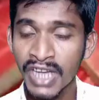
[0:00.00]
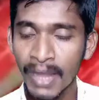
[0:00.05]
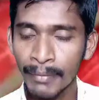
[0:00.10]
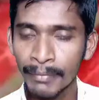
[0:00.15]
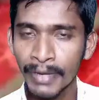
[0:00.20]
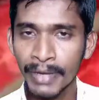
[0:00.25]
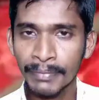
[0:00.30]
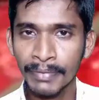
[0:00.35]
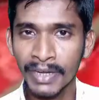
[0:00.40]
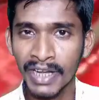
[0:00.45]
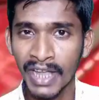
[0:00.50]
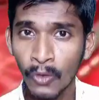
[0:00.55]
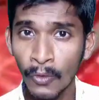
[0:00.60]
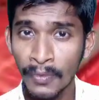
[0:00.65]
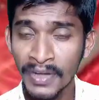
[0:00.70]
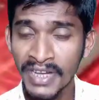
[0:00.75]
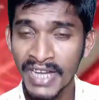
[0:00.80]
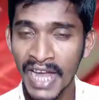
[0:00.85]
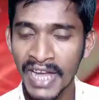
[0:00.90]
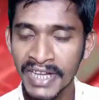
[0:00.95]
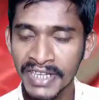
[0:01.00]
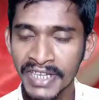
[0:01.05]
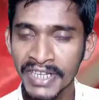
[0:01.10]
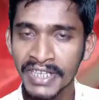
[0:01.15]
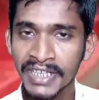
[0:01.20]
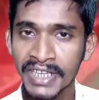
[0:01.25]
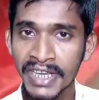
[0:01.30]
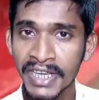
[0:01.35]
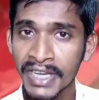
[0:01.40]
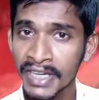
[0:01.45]
नंबर पर है कोविड
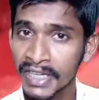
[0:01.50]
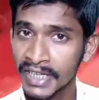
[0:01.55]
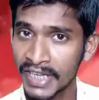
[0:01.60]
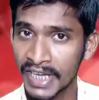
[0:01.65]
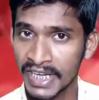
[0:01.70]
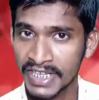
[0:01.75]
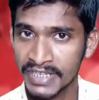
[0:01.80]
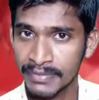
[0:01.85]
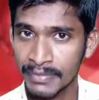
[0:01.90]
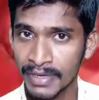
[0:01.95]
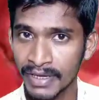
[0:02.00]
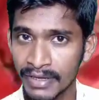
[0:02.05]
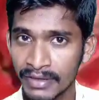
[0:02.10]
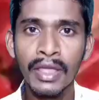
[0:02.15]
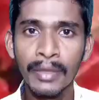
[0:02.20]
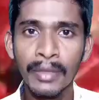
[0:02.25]
नाइन्टीन की केस में